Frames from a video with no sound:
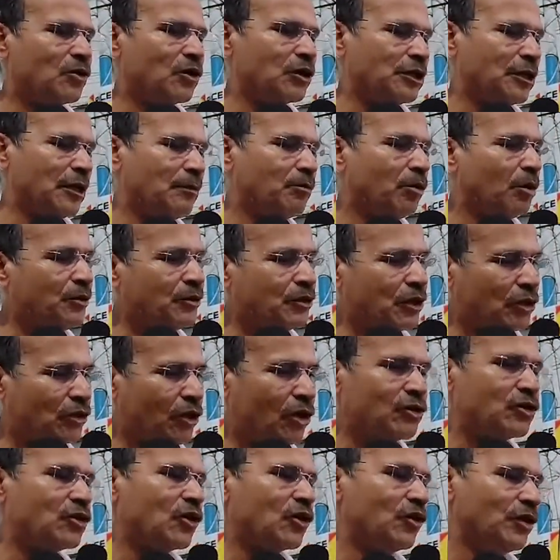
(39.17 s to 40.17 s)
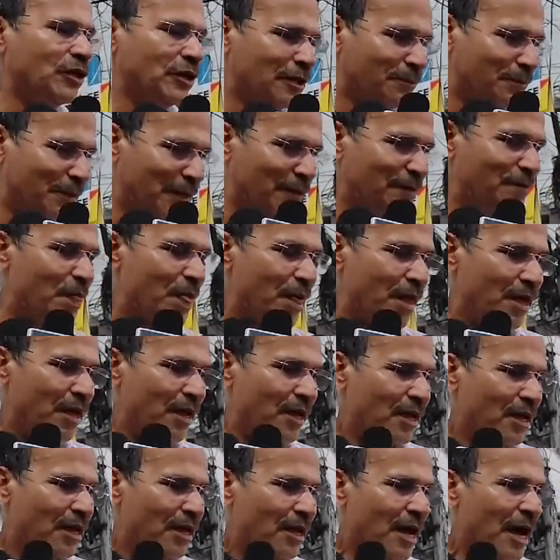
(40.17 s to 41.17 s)
করতে পারি ভবিষ্যৎ ধ্বংস করতে
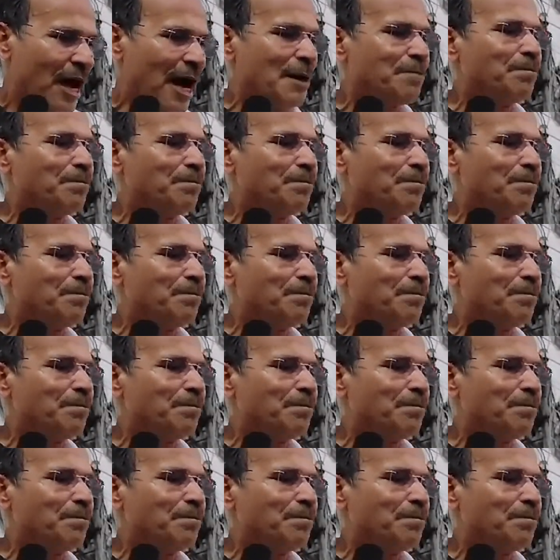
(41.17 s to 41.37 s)
পারি